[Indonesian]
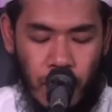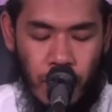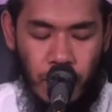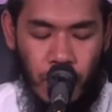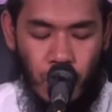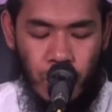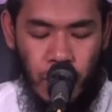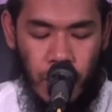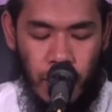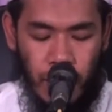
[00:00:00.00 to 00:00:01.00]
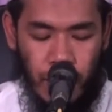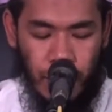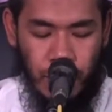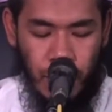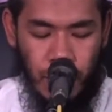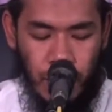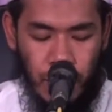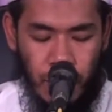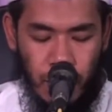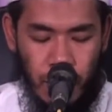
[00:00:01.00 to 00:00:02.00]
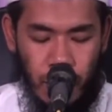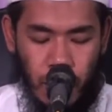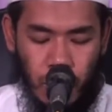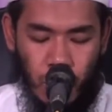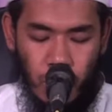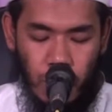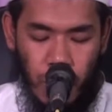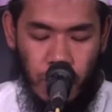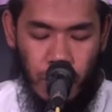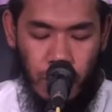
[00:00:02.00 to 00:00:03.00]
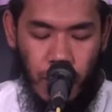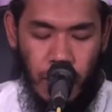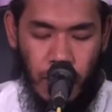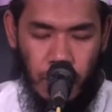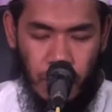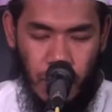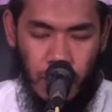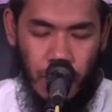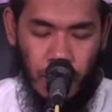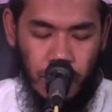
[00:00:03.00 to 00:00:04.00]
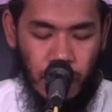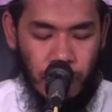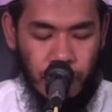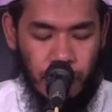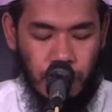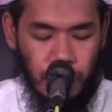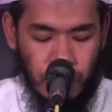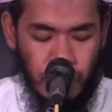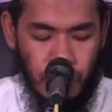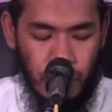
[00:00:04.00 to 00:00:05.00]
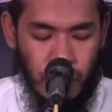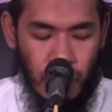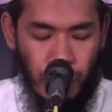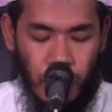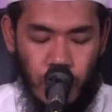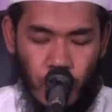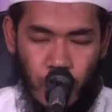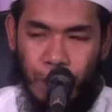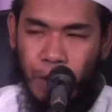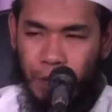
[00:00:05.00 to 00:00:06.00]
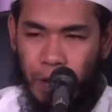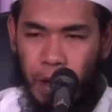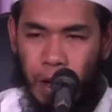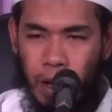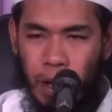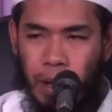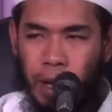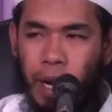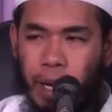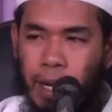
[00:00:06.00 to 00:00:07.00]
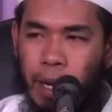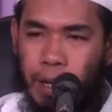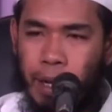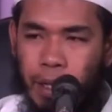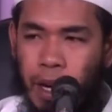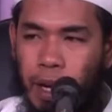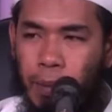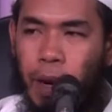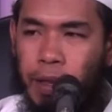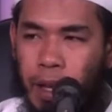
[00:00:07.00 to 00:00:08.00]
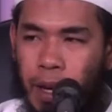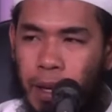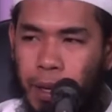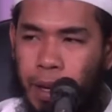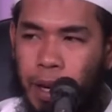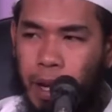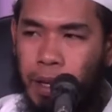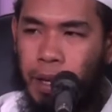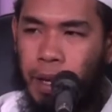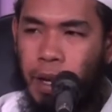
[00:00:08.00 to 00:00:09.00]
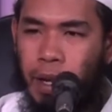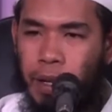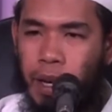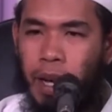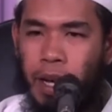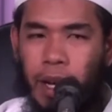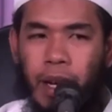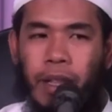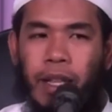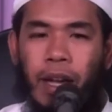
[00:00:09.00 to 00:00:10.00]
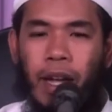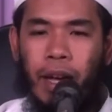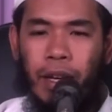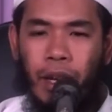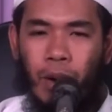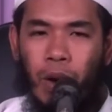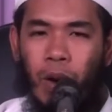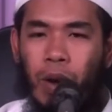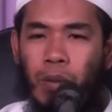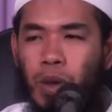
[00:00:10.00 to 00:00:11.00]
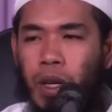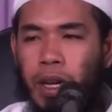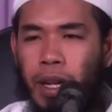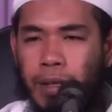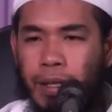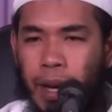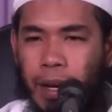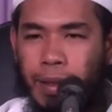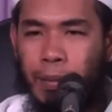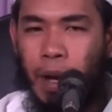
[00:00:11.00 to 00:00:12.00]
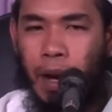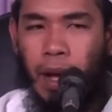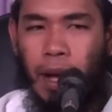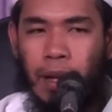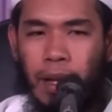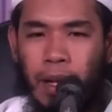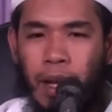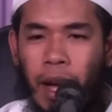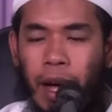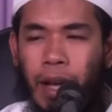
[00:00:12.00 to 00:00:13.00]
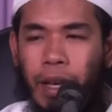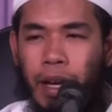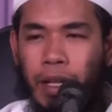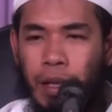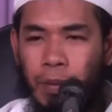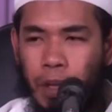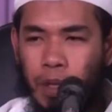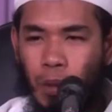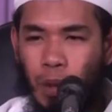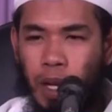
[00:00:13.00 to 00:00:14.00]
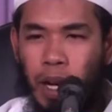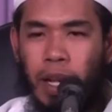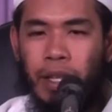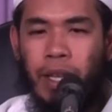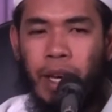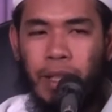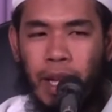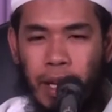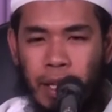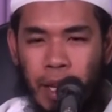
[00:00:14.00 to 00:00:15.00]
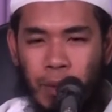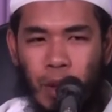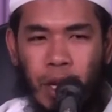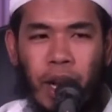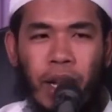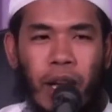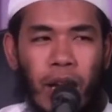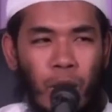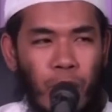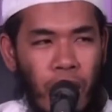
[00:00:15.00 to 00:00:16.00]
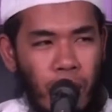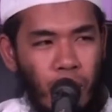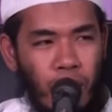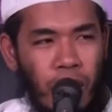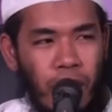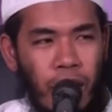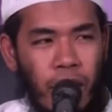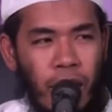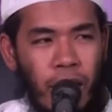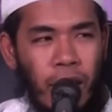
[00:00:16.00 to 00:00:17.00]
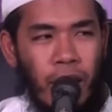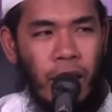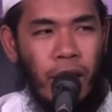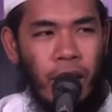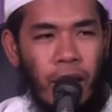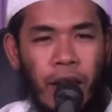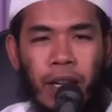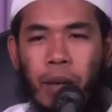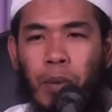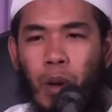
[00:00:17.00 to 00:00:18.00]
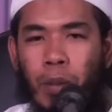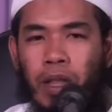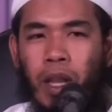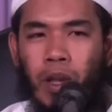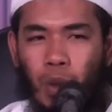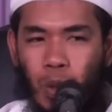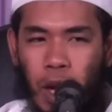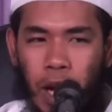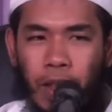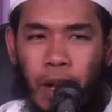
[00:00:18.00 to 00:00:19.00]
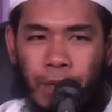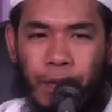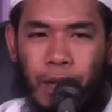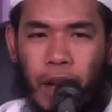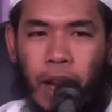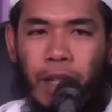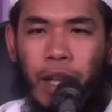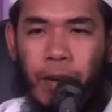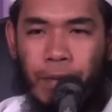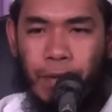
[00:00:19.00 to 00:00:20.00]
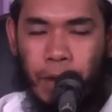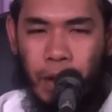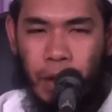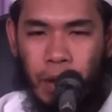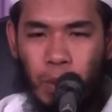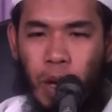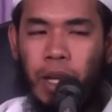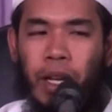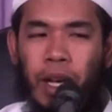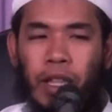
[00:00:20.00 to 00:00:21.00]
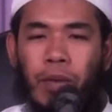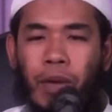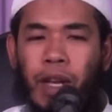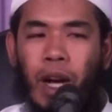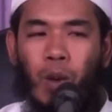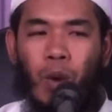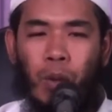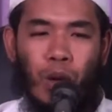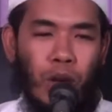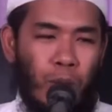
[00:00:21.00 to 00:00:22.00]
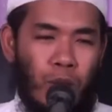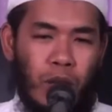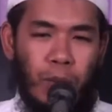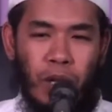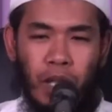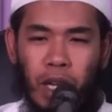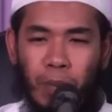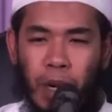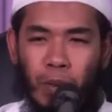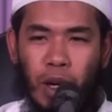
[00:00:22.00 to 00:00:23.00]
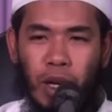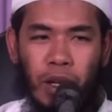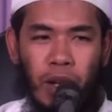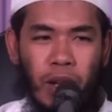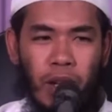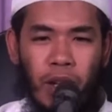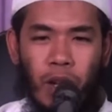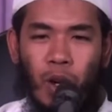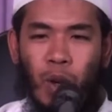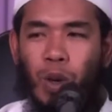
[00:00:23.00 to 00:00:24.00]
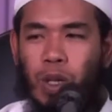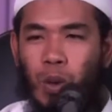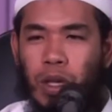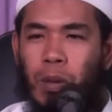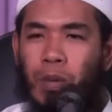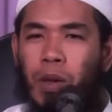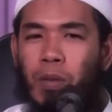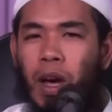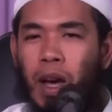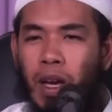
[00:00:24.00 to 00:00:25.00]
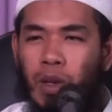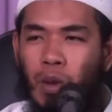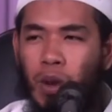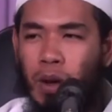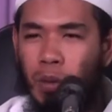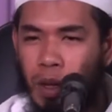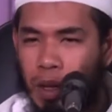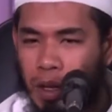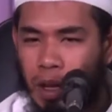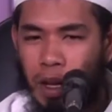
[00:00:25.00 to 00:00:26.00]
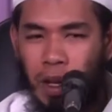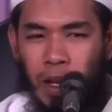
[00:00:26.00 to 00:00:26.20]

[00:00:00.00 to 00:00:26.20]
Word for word: manusia yang lainnya ya atau bagi jamaah jamaahnya fal ya diringankan ya jangan diberatkan diringan diringankan lihat keadaan keadaannya orang-orang mungkin ada yang sakit di belakang ada yang tipes mungkin ada yang sakit kakinya mungkin ada yang luka mungkin ya ya yang dari barometer itu adaf al adaf ya. bukan dilihat yang paling aqua mungkin beresan depan mungkin ya kuat-kuat tapi di belakang itu orang mungkin ya